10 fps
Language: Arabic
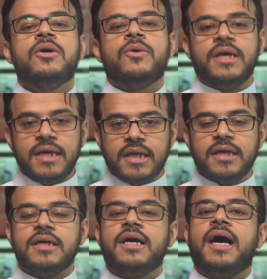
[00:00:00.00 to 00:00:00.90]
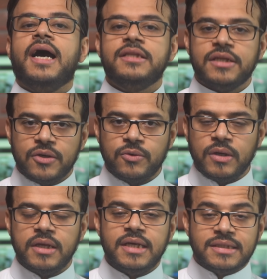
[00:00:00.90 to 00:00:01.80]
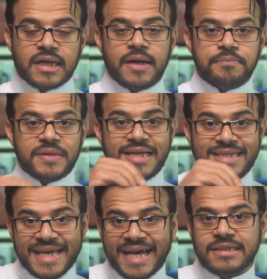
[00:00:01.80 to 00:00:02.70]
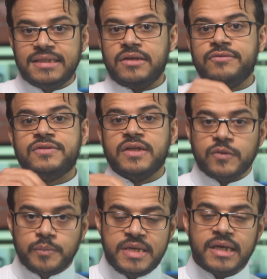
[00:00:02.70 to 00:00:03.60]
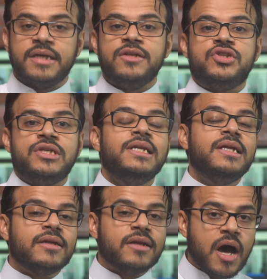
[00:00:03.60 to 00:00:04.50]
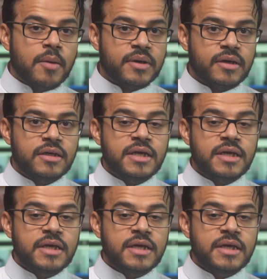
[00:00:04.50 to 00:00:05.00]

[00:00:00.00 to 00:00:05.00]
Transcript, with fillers: وهنا اقدر اقول ترى يختلف تطبيق الجيل الرابع